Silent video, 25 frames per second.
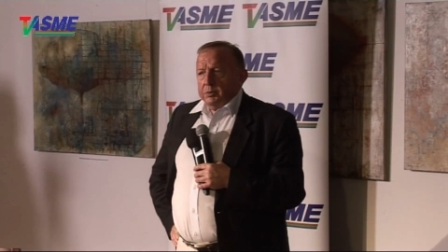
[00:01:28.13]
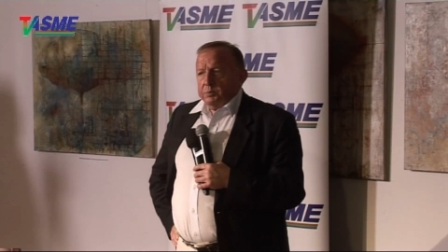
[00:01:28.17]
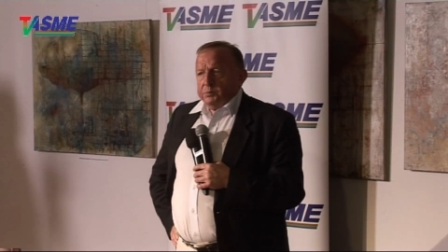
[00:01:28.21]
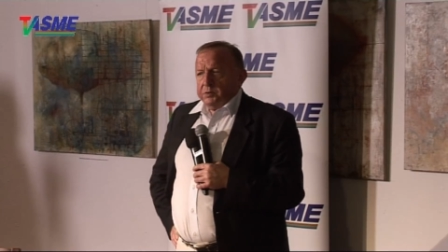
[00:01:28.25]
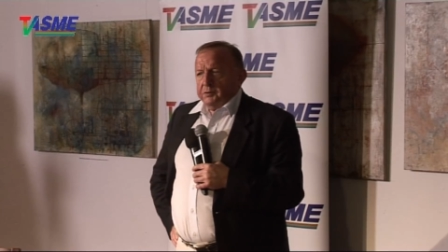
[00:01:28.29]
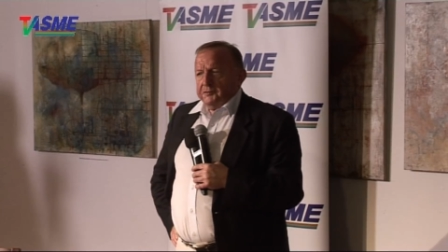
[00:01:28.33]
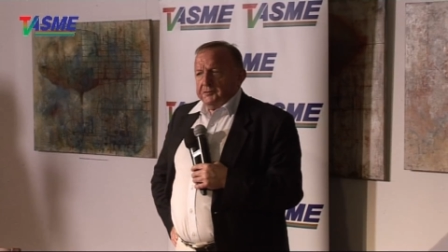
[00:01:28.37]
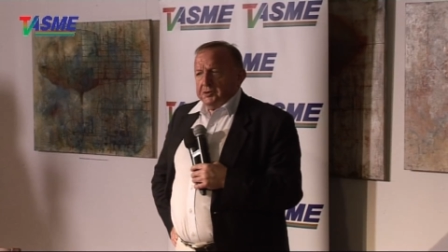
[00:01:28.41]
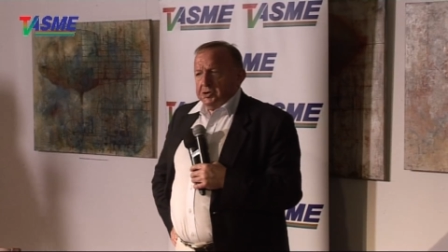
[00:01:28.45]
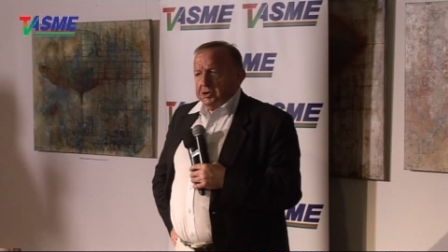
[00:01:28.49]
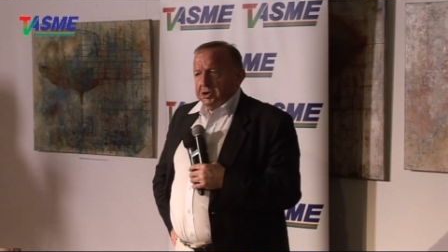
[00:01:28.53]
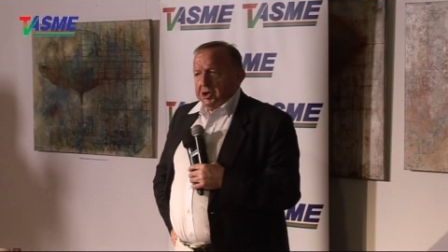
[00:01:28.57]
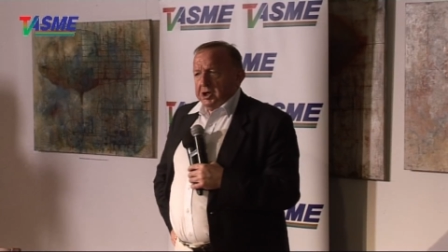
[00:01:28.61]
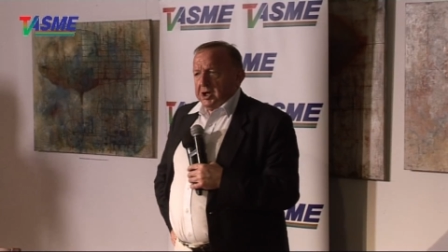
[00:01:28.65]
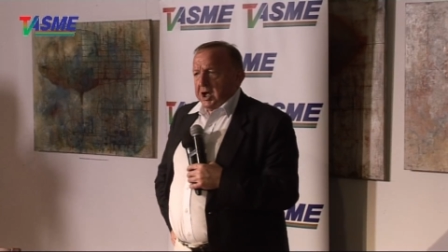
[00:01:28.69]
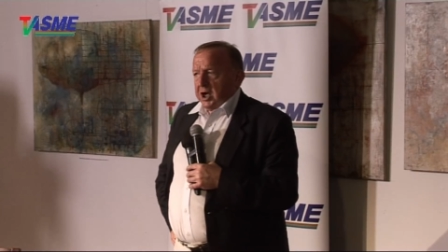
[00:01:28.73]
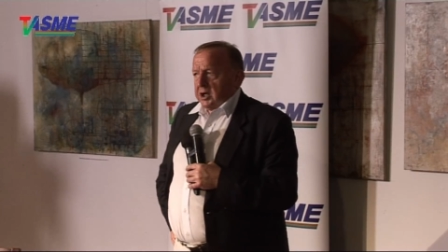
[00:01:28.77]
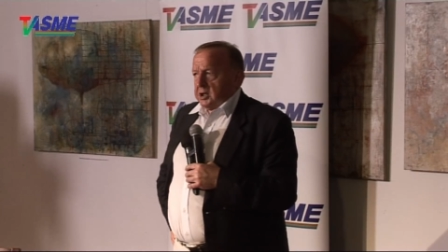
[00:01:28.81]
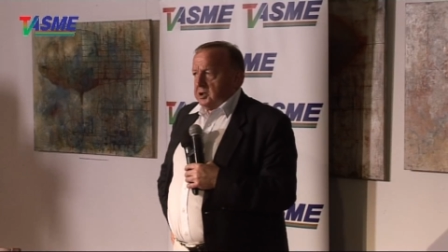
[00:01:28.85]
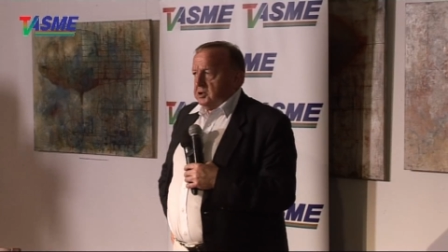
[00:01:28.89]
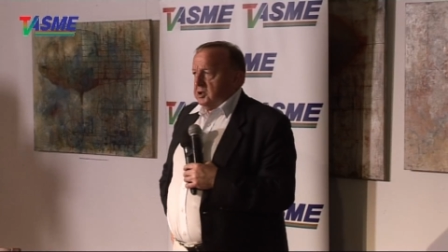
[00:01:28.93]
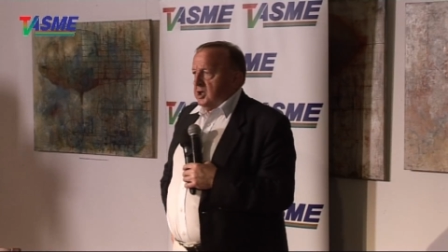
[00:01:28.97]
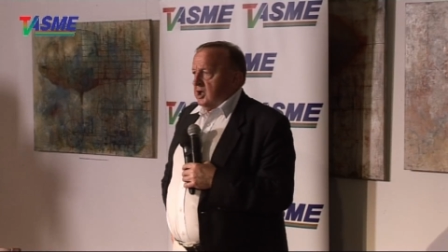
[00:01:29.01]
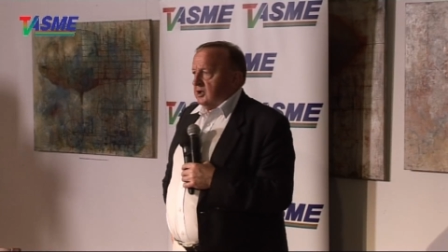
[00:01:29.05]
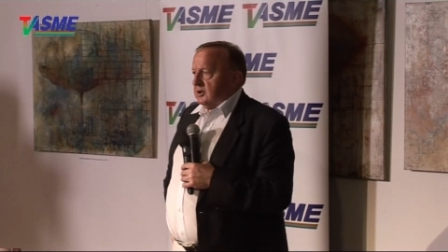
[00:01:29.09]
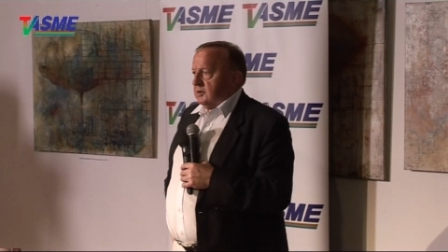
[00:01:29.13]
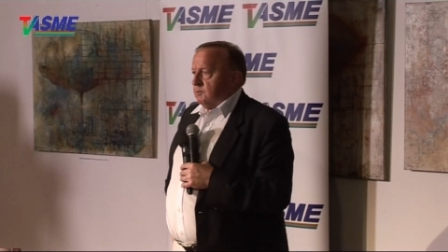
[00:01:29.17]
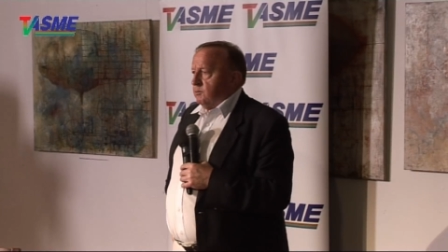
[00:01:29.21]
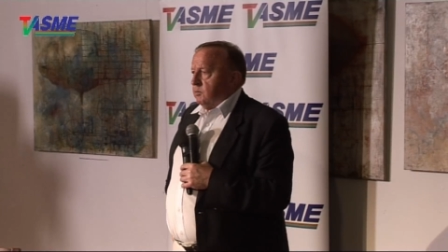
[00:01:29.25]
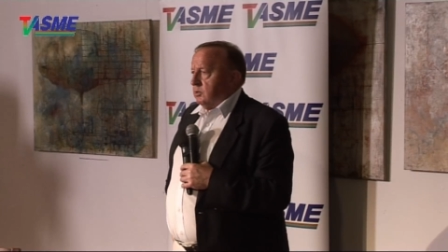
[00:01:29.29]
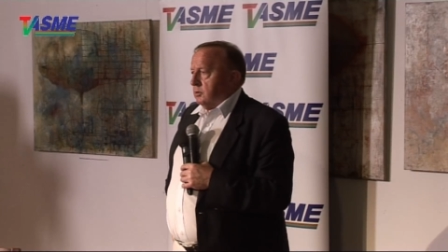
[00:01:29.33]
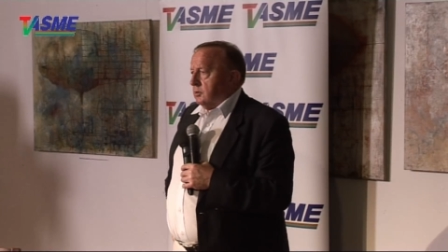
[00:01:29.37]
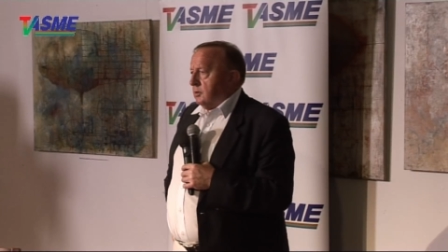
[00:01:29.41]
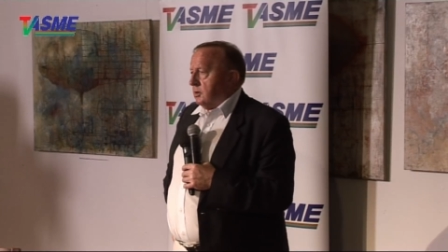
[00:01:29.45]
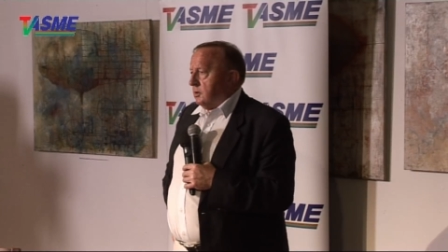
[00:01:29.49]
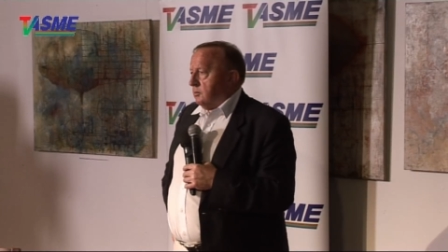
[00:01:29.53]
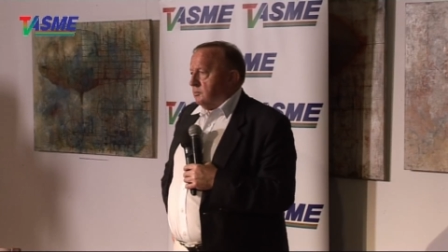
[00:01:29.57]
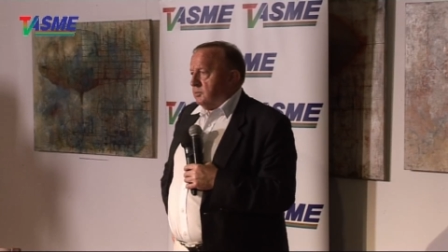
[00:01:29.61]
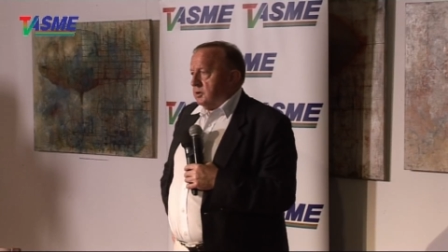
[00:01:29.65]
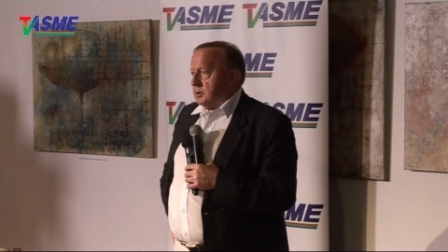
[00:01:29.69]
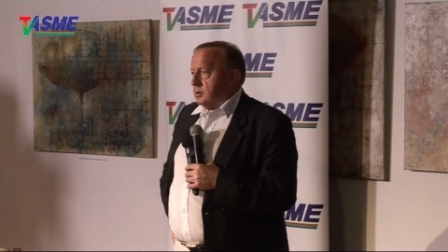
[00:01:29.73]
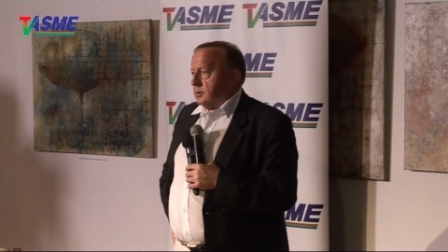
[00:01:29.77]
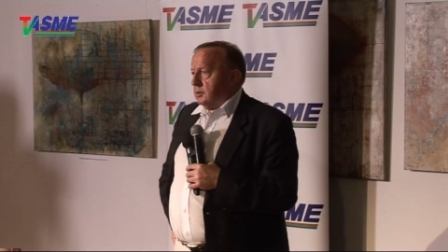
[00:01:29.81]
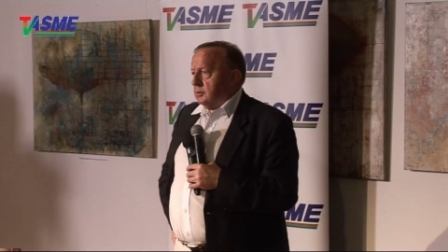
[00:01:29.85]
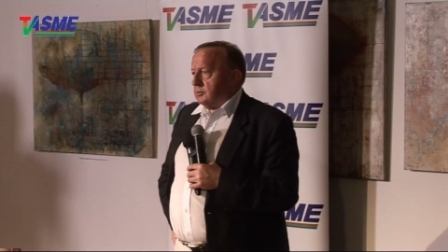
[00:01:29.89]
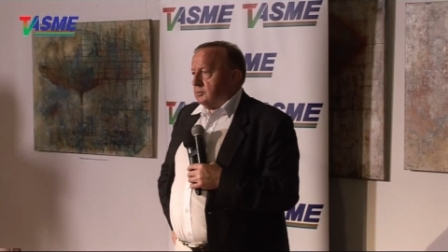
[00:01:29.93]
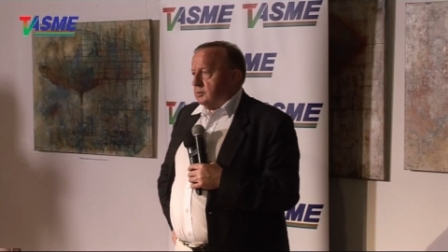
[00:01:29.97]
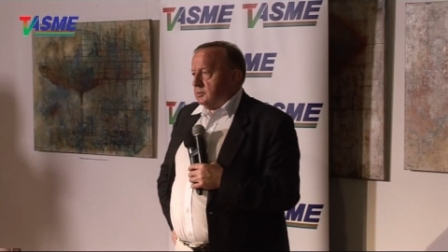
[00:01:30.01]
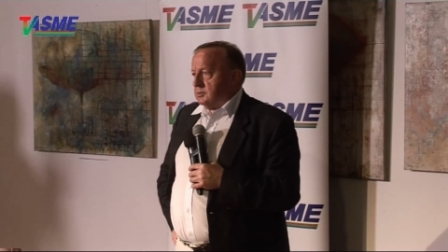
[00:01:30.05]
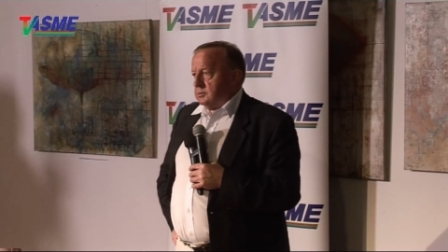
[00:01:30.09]
powie nikak nie, bo
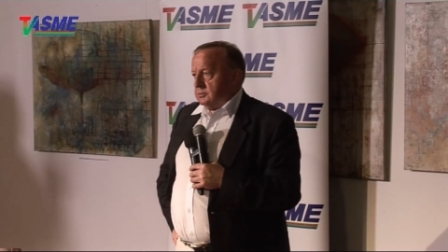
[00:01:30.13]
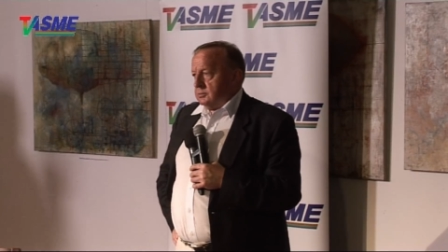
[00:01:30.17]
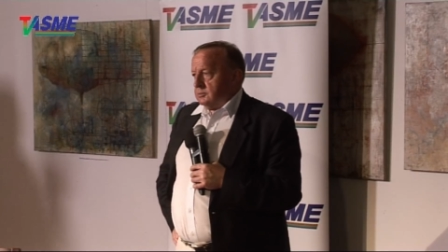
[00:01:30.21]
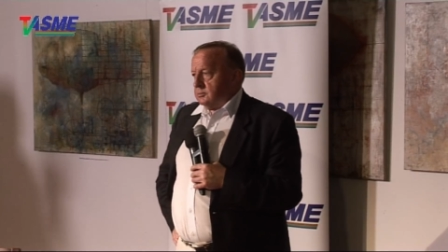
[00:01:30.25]
Gromyko to